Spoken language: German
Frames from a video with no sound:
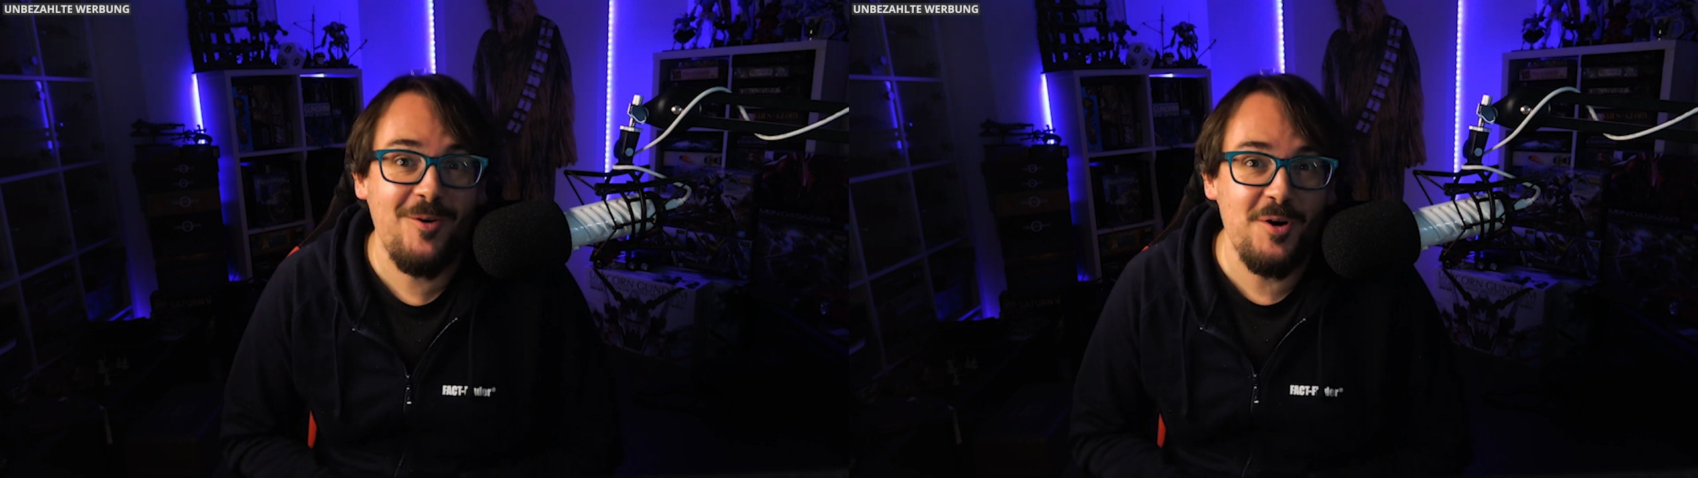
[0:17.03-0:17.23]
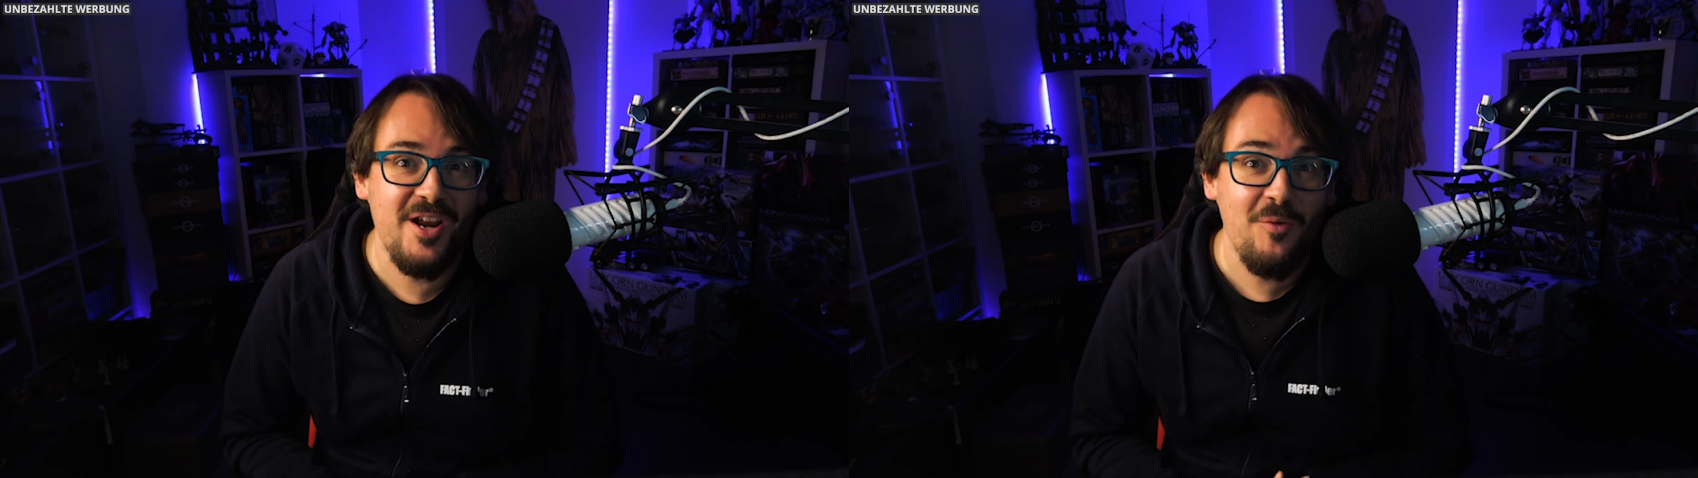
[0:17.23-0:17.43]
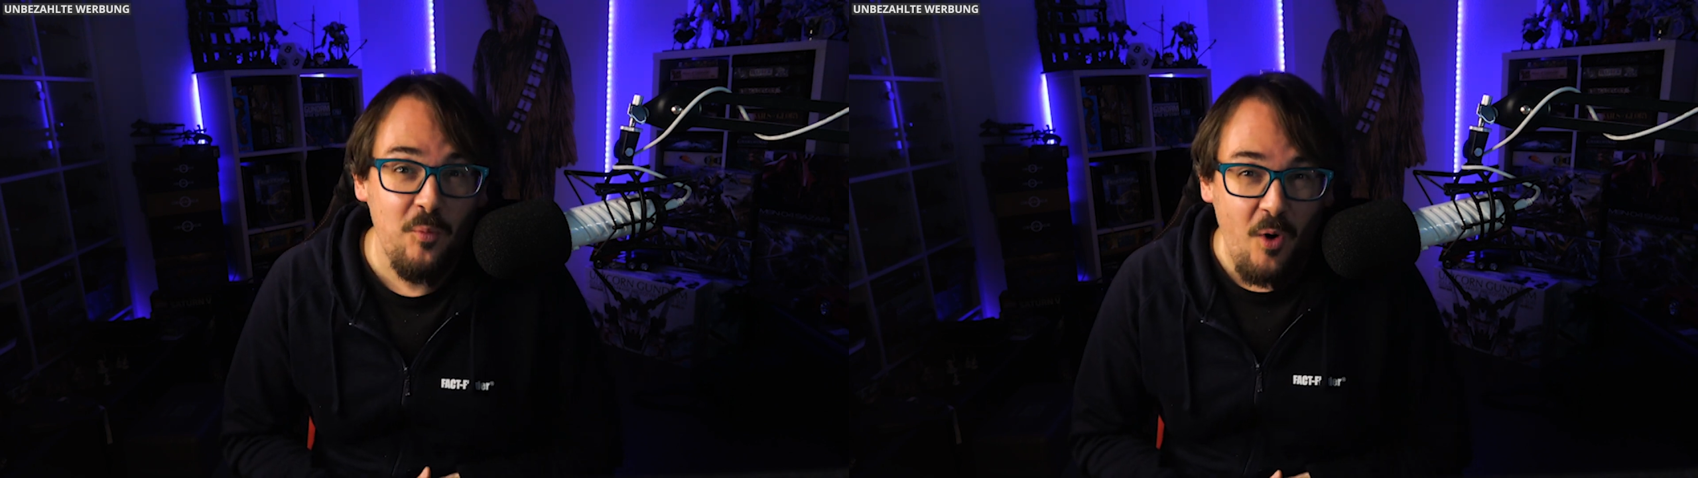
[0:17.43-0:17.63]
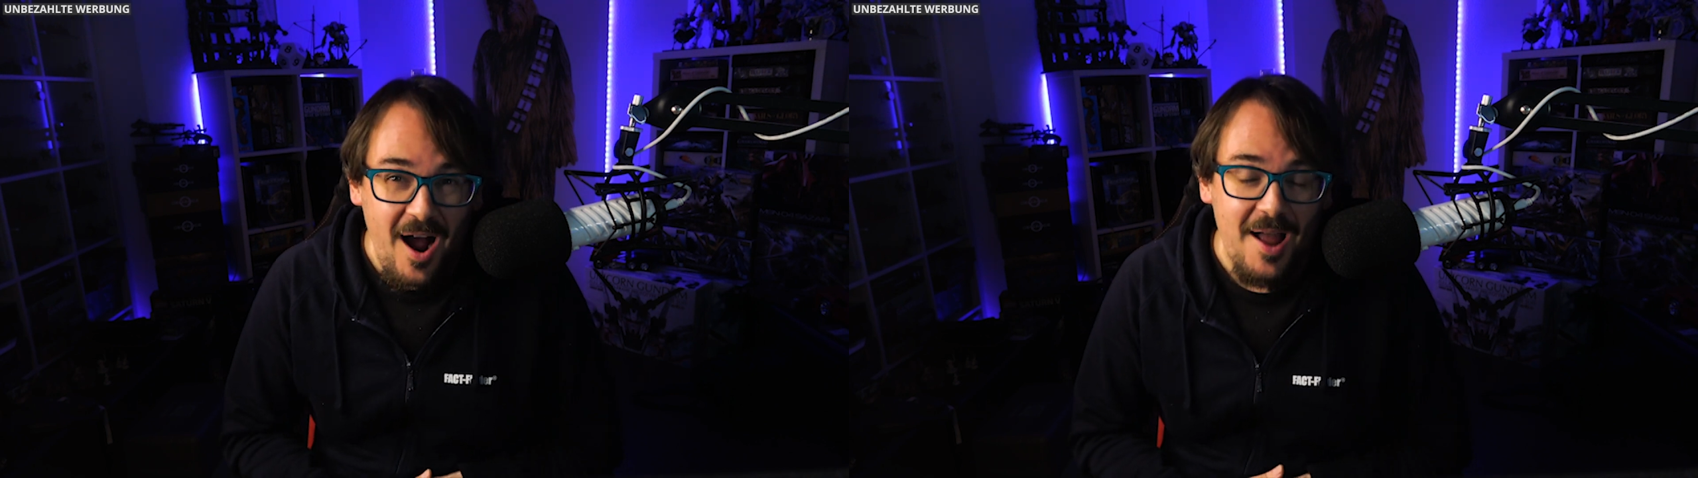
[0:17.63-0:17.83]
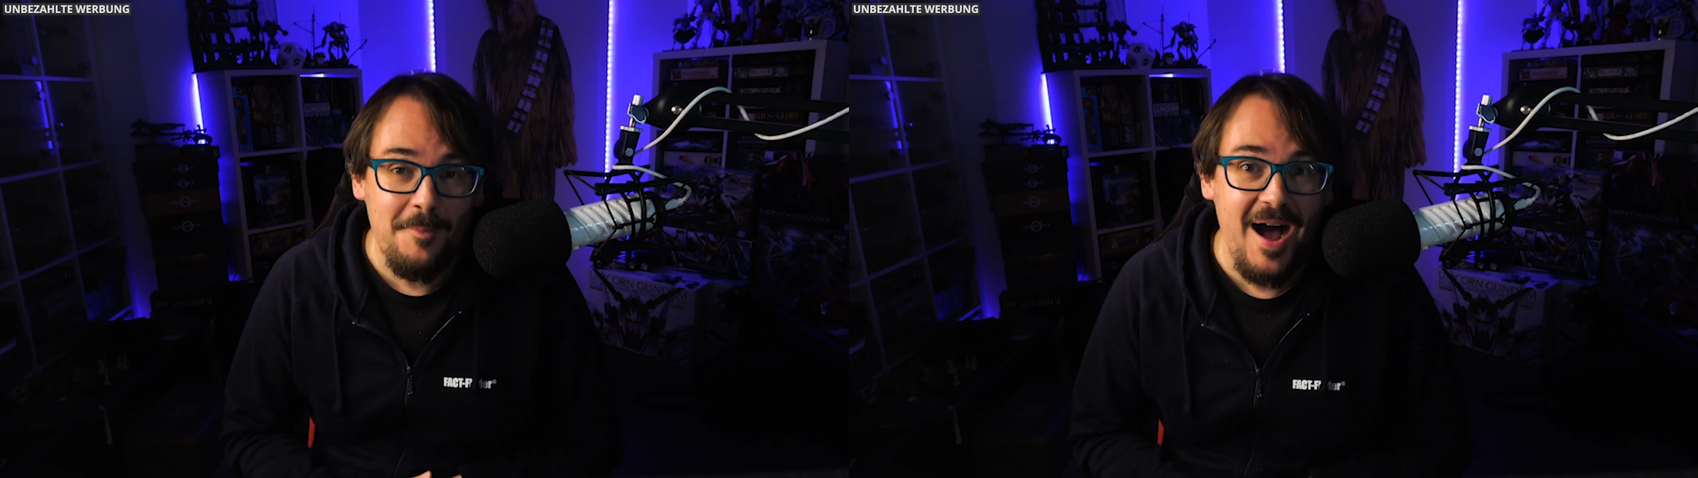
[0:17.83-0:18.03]
eine Runde
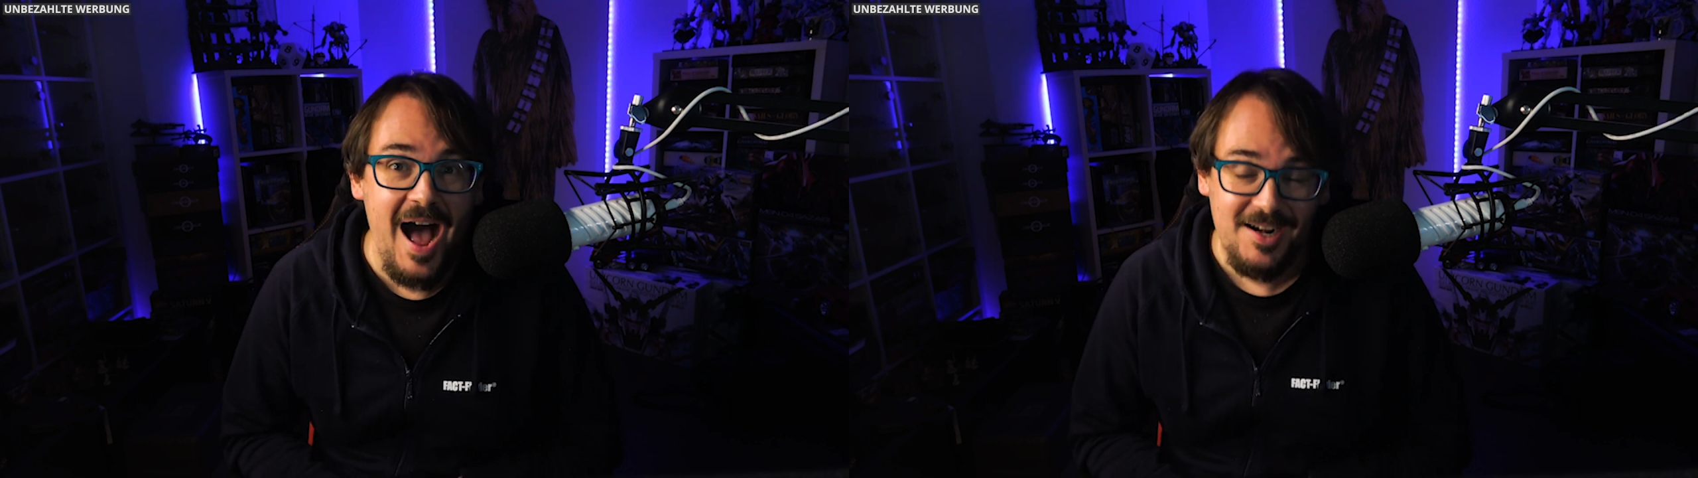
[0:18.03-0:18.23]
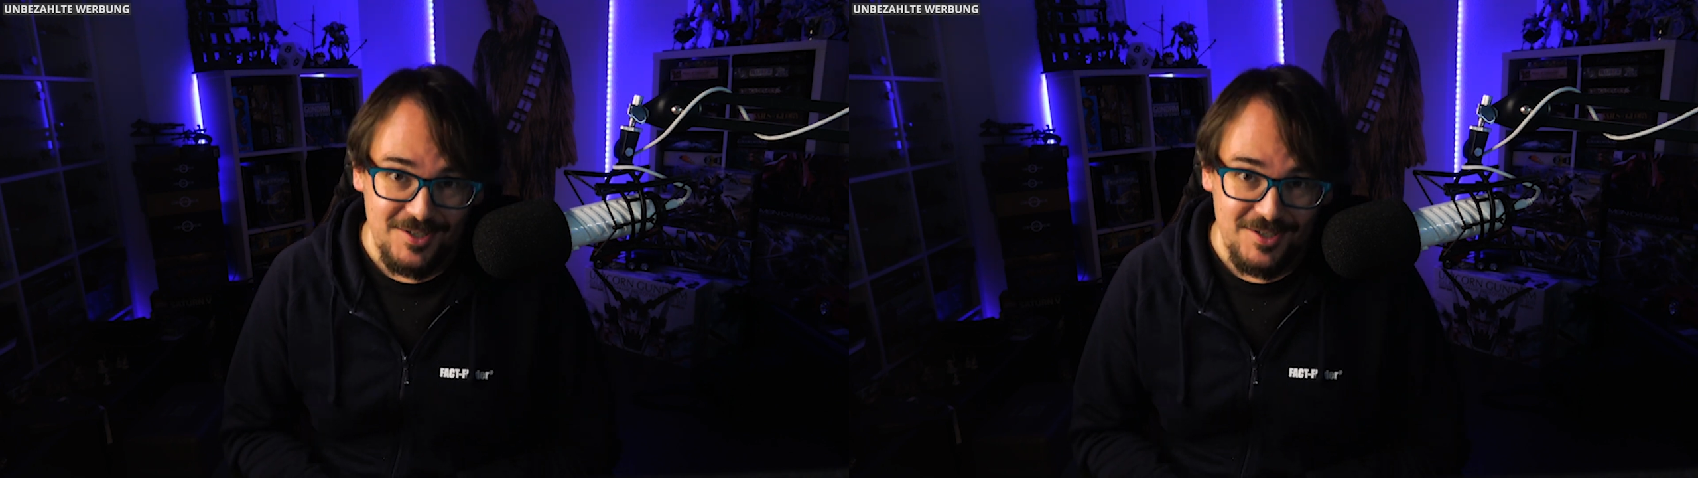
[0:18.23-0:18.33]
Warhammer